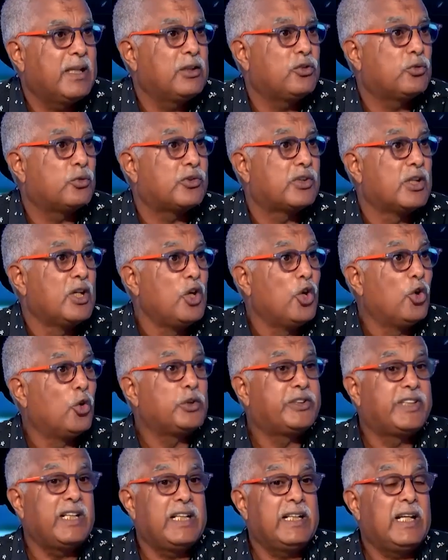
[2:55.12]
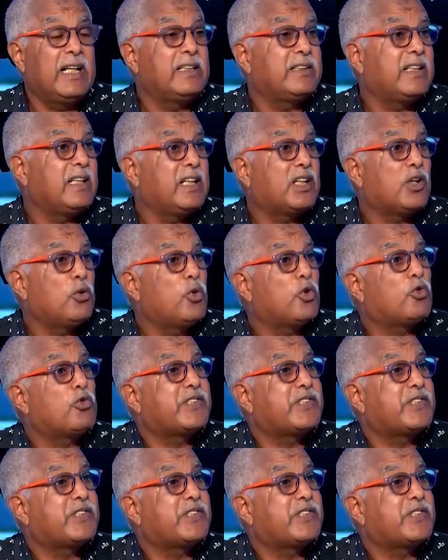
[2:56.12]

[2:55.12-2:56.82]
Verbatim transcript: ما عندوش والدليل على ذلك هو